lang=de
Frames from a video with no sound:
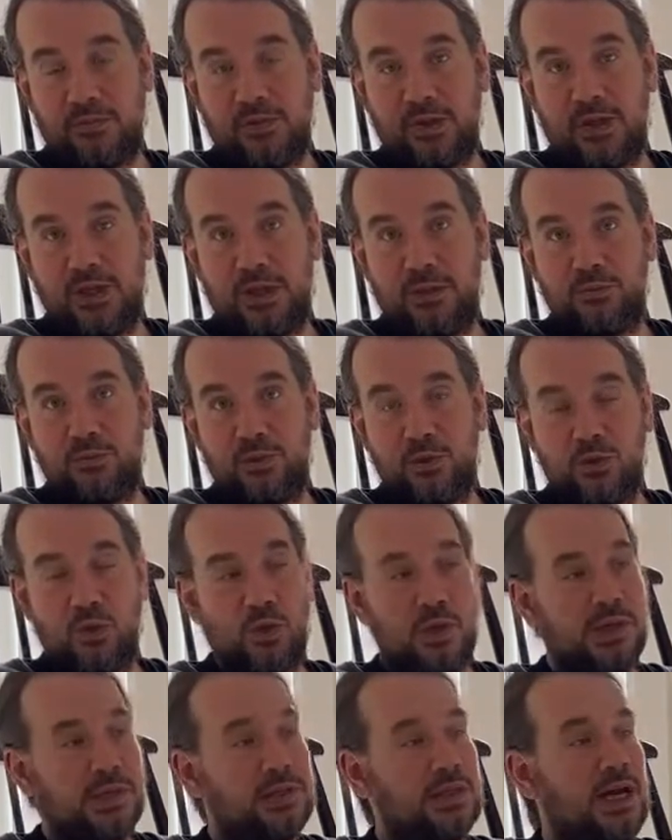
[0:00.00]
Ähm,
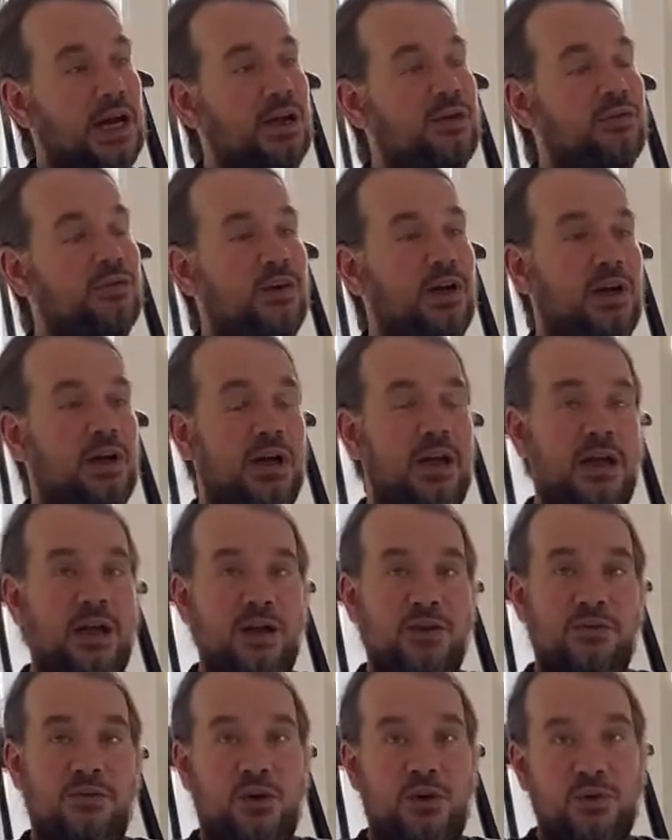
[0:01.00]
googeln Sie einfach
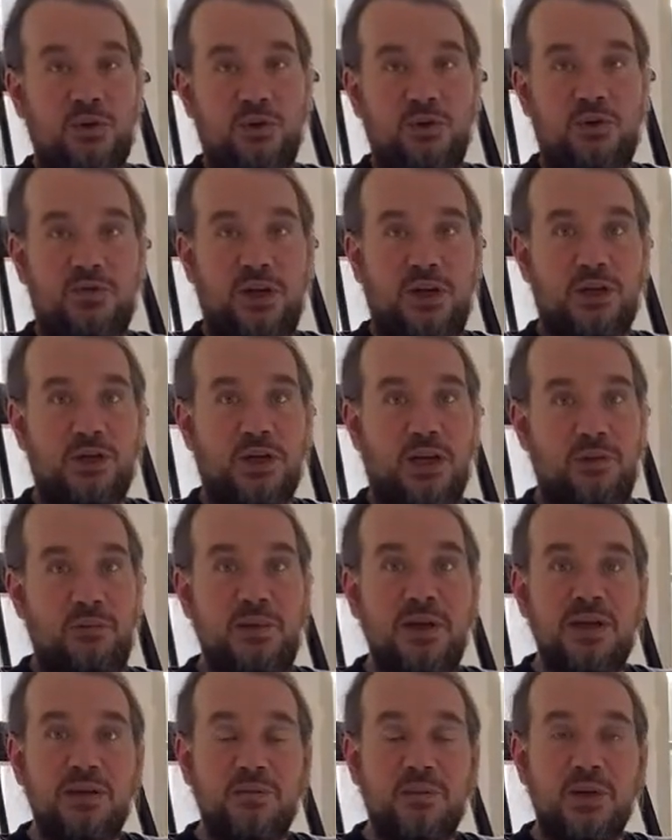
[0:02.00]
Forschungswerkstatt
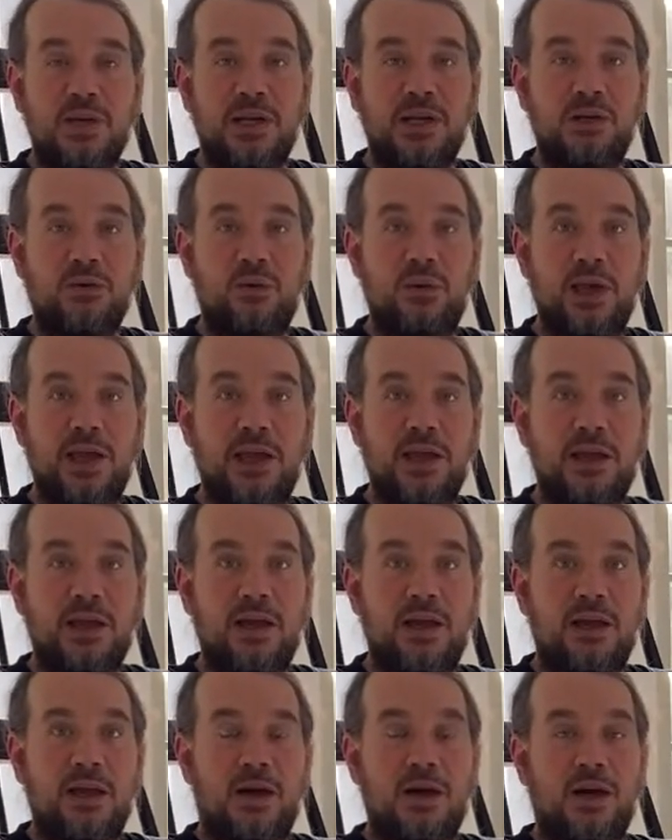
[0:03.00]
Medienpädagogik
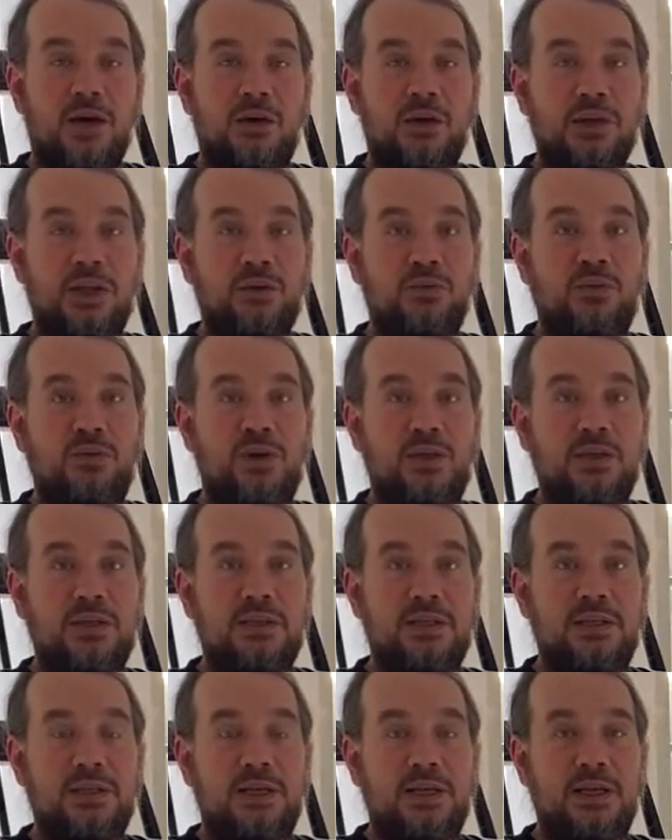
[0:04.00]
und dann finden
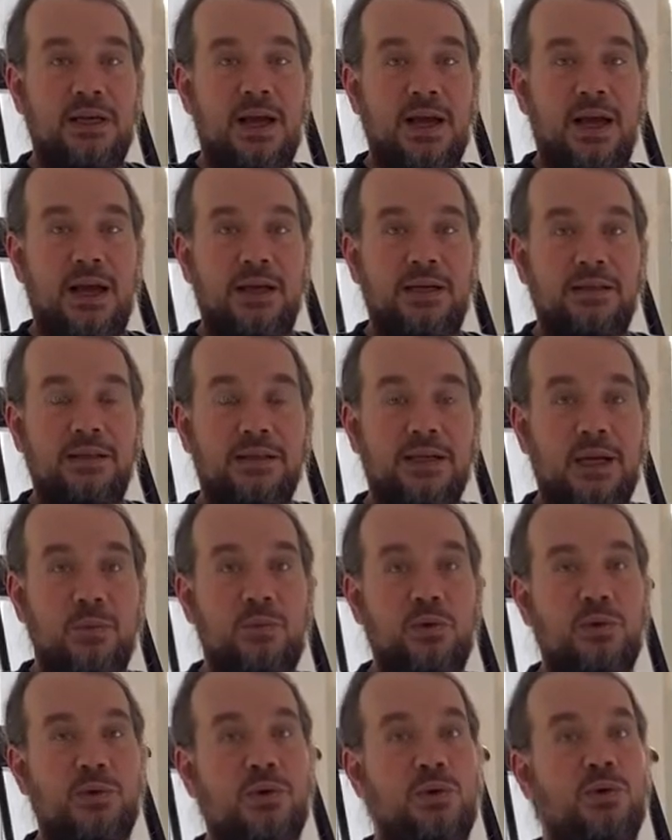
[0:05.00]
Sie ein
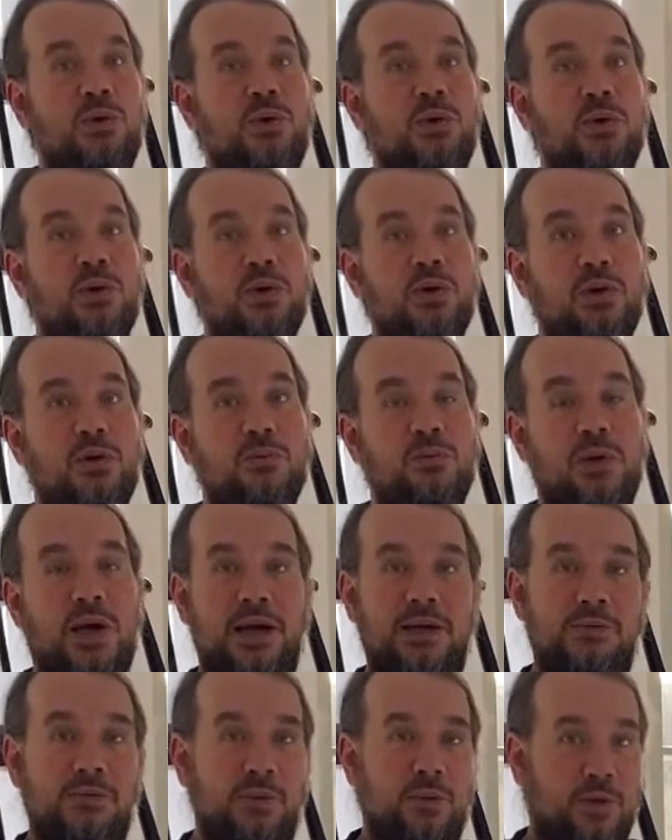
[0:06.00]
Repositorium,
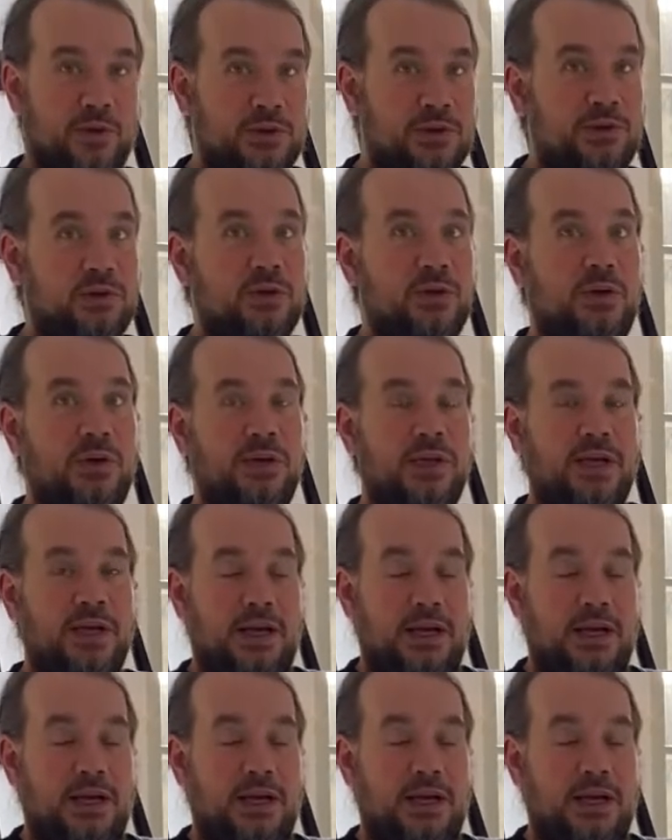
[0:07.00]
ein Repository,